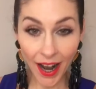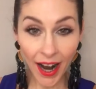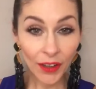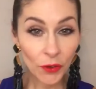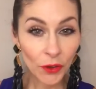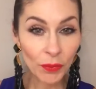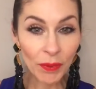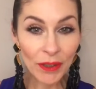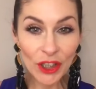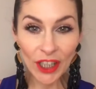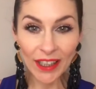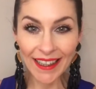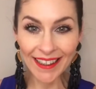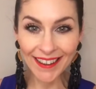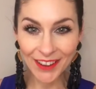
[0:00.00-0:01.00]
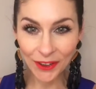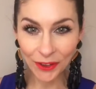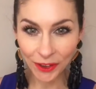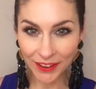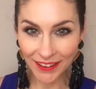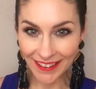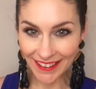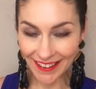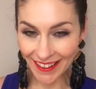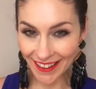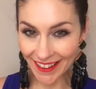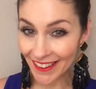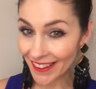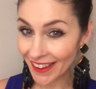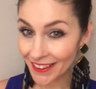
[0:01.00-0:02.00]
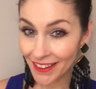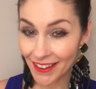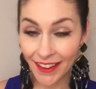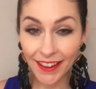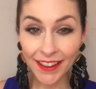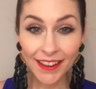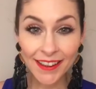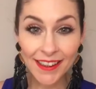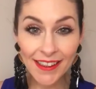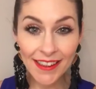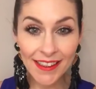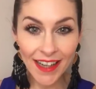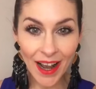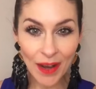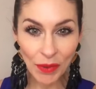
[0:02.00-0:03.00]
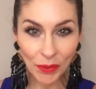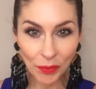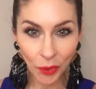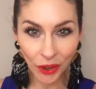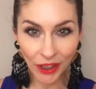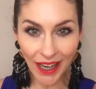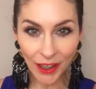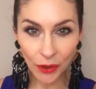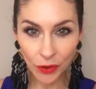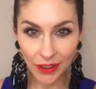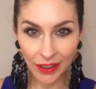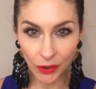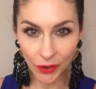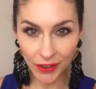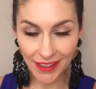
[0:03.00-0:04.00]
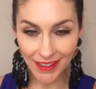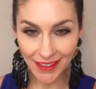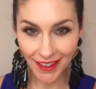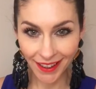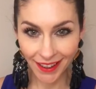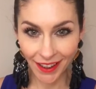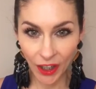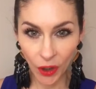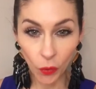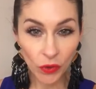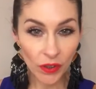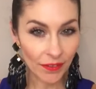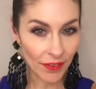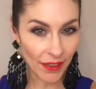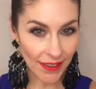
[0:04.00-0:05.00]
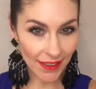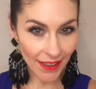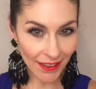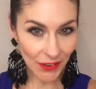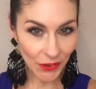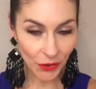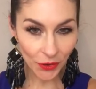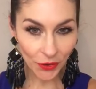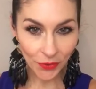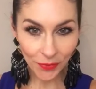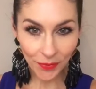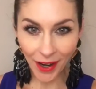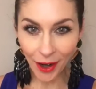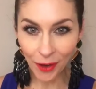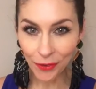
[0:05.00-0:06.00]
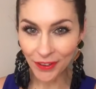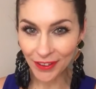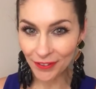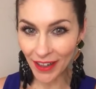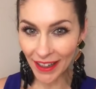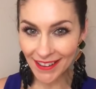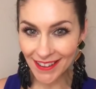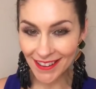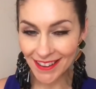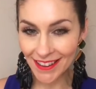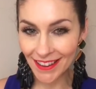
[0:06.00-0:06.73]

Hallo, ich bin Jeannette und ich hatte die Ehre, dieses Jahr mit Monaco Deluxe unterwegs sein zu dürfen auf Events.